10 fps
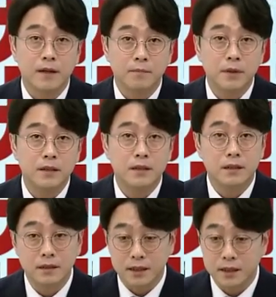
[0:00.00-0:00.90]
PC
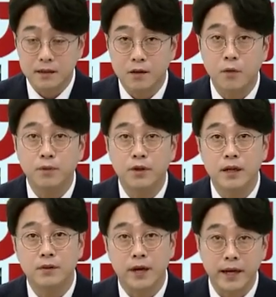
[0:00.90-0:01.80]
이제 예.
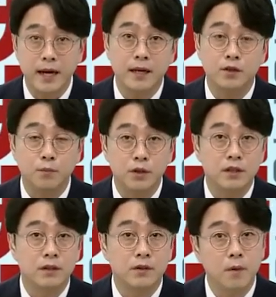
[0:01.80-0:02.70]
컴퓨터에서 AI를
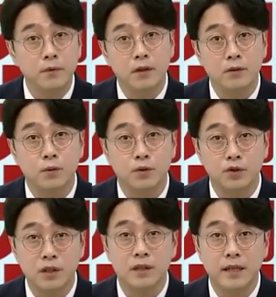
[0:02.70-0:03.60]
접목시켜서 컴퓨터를 또
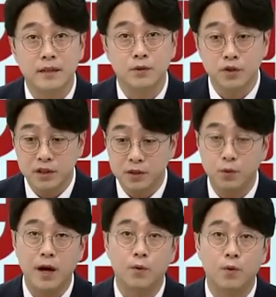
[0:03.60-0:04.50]
출시를
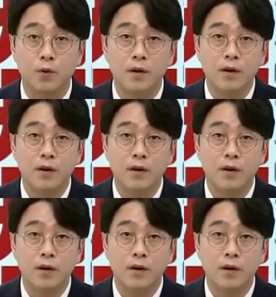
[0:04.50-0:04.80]
또 하고